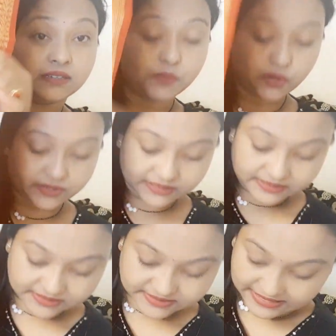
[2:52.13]
बॉर्डर का
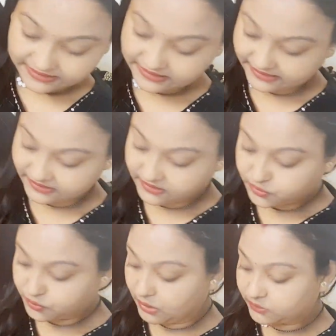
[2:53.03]
डिज़ाइन आई थिंक
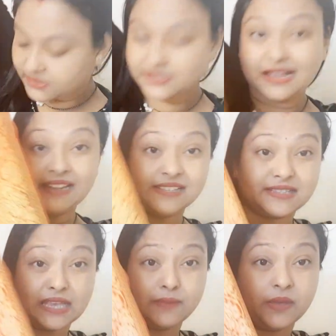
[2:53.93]
थ्रू आउट द साड़ी
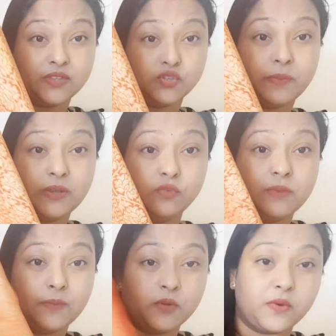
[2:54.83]
सेम है जो पल्लू
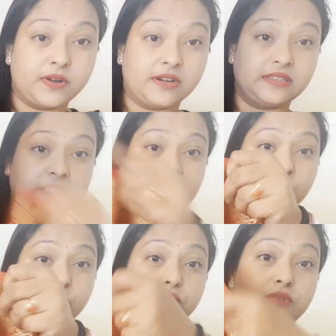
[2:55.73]
में आपको बॉर्डर दिखेगा वो
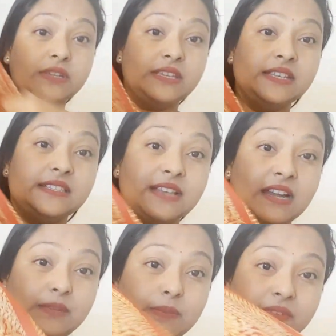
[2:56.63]
पूरी ही
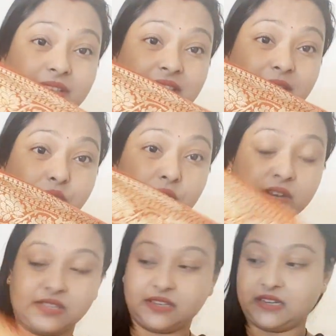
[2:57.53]
साड़ी में वैसे ही
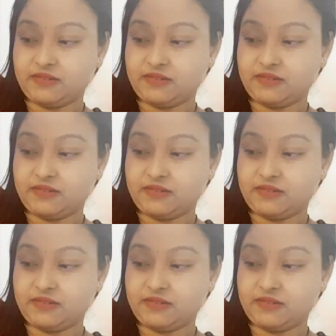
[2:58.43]
बॉर्डर दिखने